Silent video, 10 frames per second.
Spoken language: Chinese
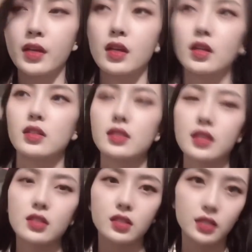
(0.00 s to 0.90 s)
那在经
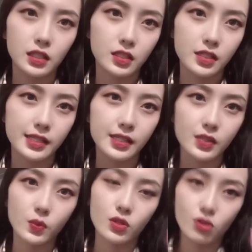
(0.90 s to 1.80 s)
历了这些新闻
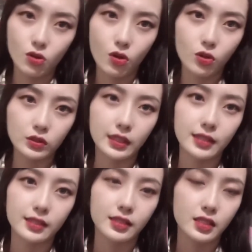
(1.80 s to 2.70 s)
之后，在这些
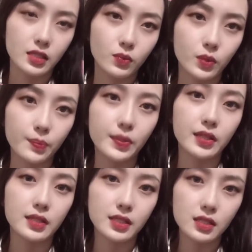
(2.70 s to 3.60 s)
新闻平
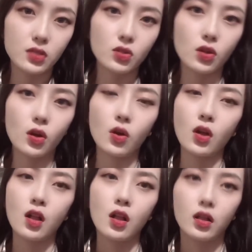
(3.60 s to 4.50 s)
息之后，
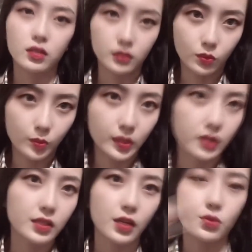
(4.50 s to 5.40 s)
可能我们更想
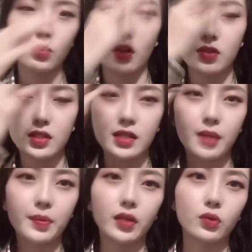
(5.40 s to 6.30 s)
去了解一下每个
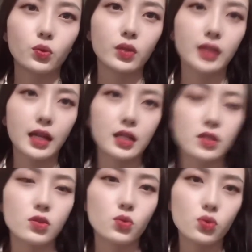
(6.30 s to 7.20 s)
队它
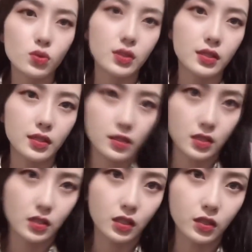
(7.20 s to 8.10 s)
具体的这
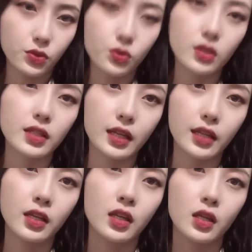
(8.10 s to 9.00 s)
个训练，
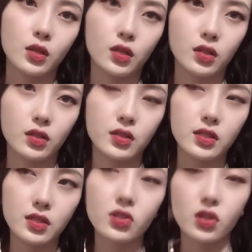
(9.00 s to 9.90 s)
呃，进
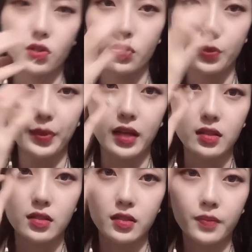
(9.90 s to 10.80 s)
程是什么样子的。